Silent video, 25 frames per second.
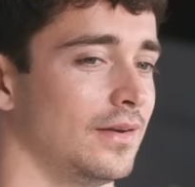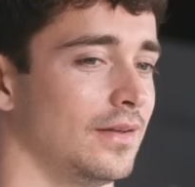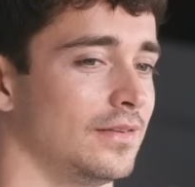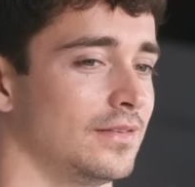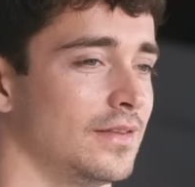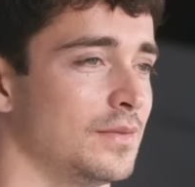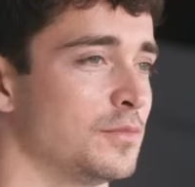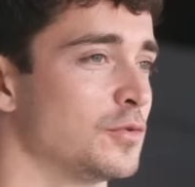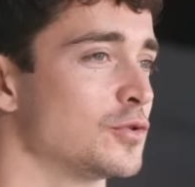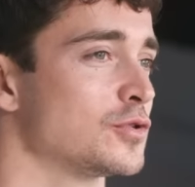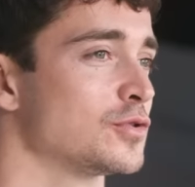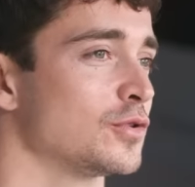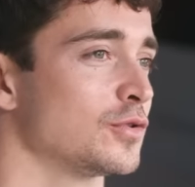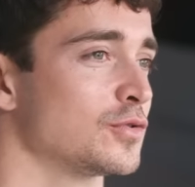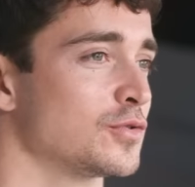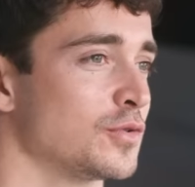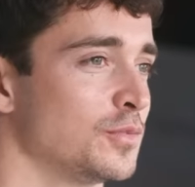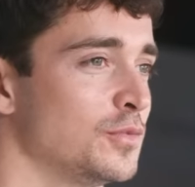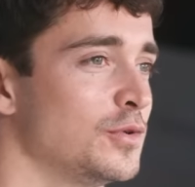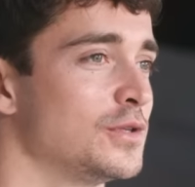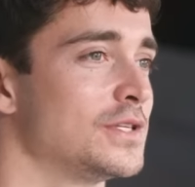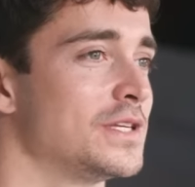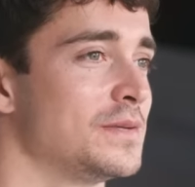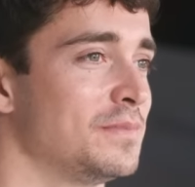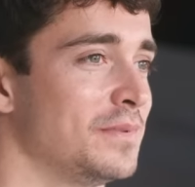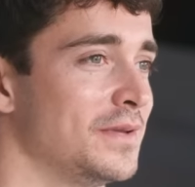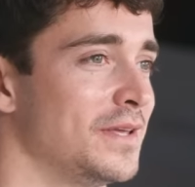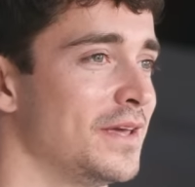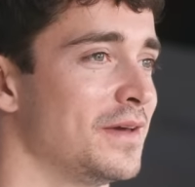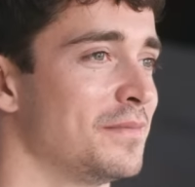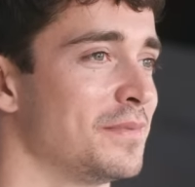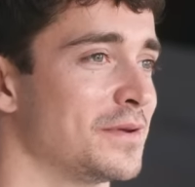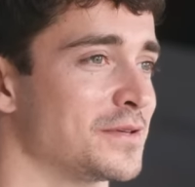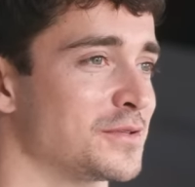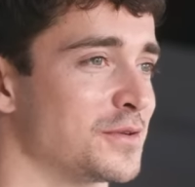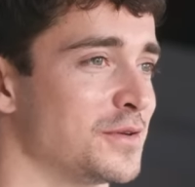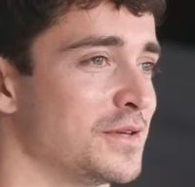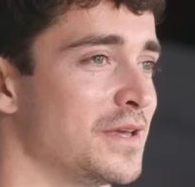les émotions sont multipliées
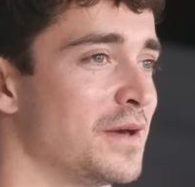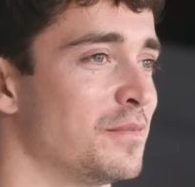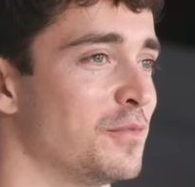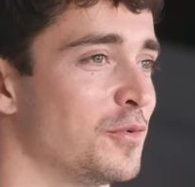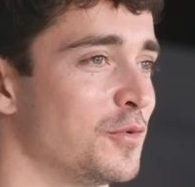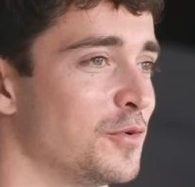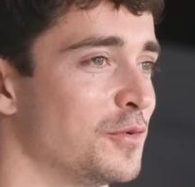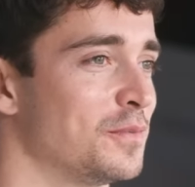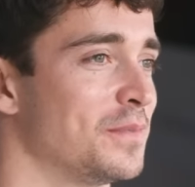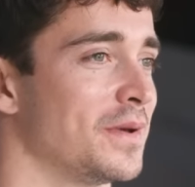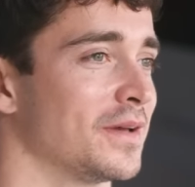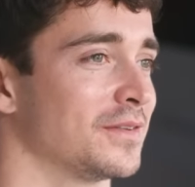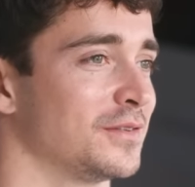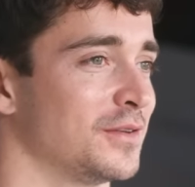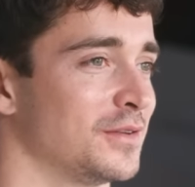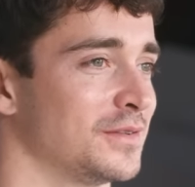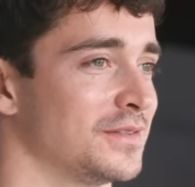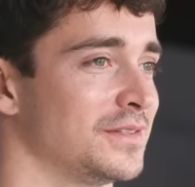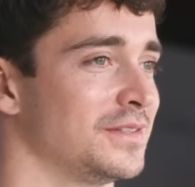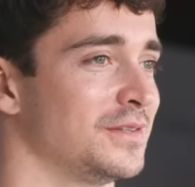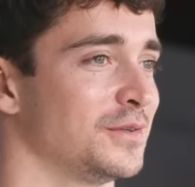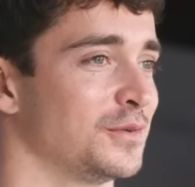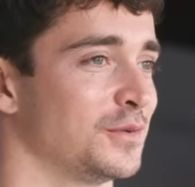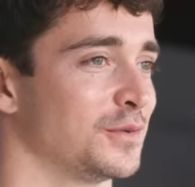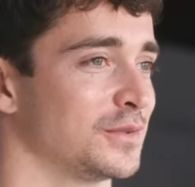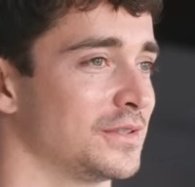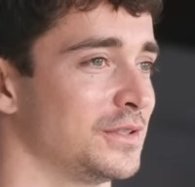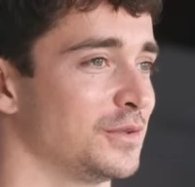parce qu'il y a beaucoup de personnes qui ont,